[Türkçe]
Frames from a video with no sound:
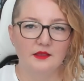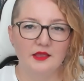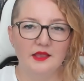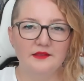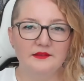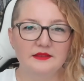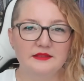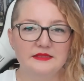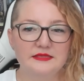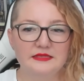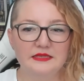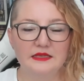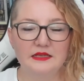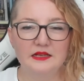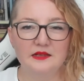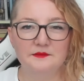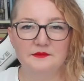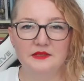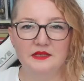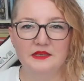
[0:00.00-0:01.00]
Evet
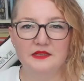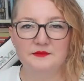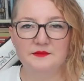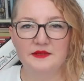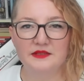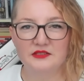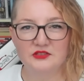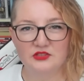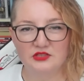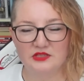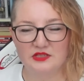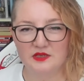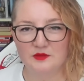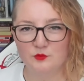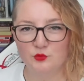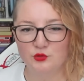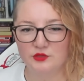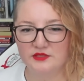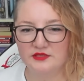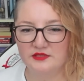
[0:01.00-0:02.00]
selamlar ben Ceren
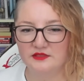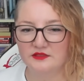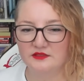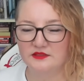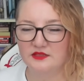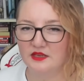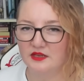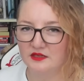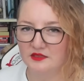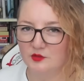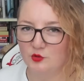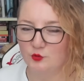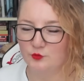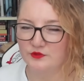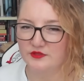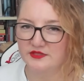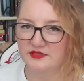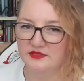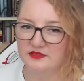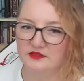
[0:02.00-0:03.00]
burası Tarih
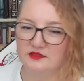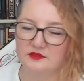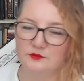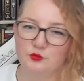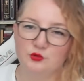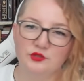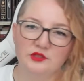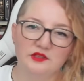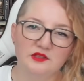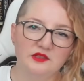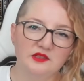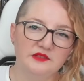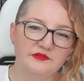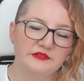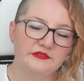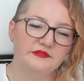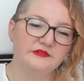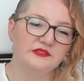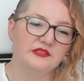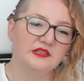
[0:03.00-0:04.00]
Obası. Bu da
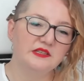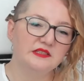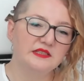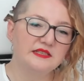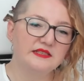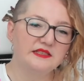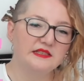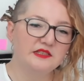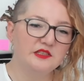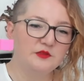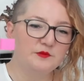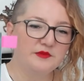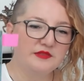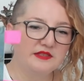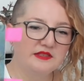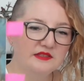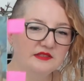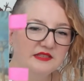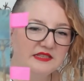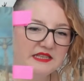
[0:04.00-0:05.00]
Hafif Tarih
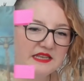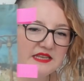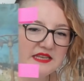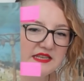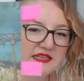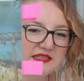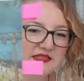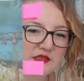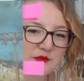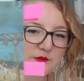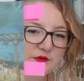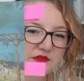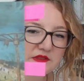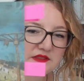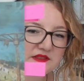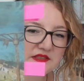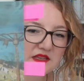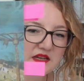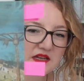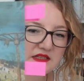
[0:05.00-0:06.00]
serimizin yeni kitabı
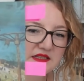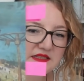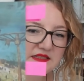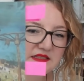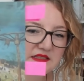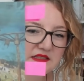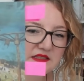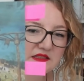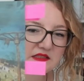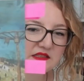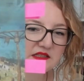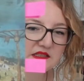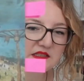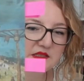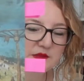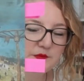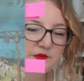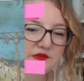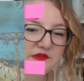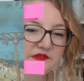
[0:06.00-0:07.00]
Tarihteki
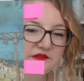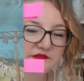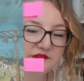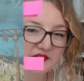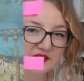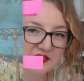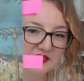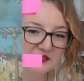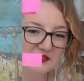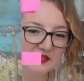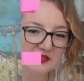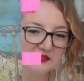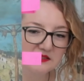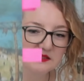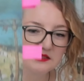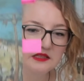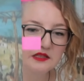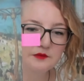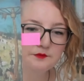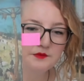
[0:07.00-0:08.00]
Garip Vakalar.
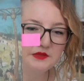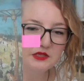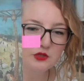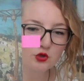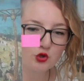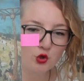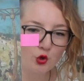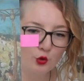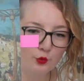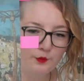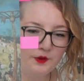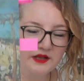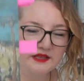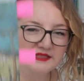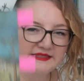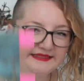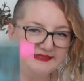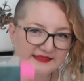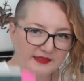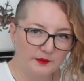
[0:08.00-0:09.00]
Bir çolpan
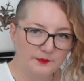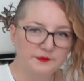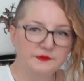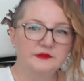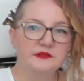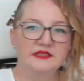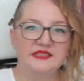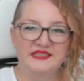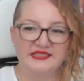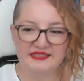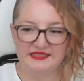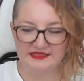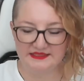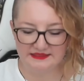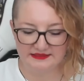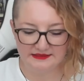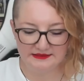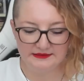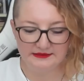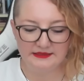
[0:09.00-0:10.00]
kitap
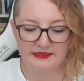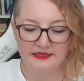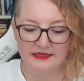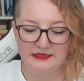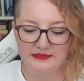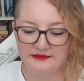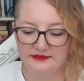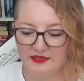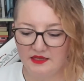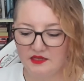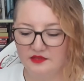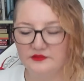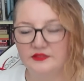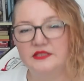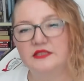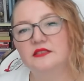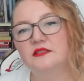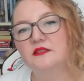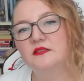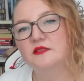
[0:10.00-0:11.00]
yayını. Dağ ve
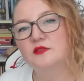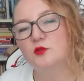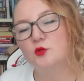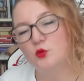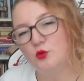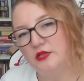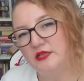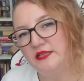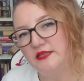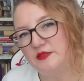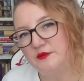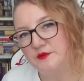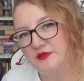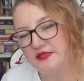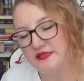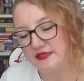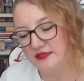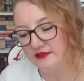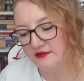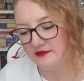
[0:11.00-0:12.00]
Yıldız
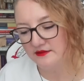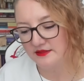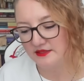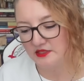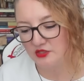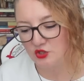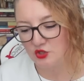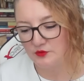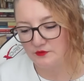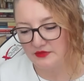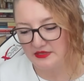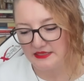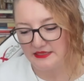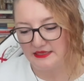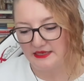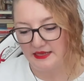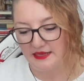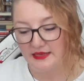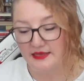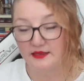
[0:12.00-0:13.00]
üyelerimizin
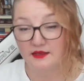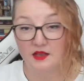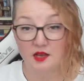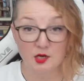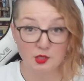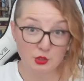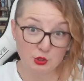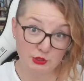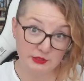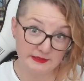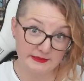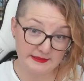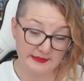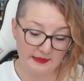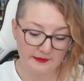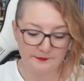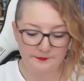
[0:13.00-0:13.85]
seçimiyle karşınızda.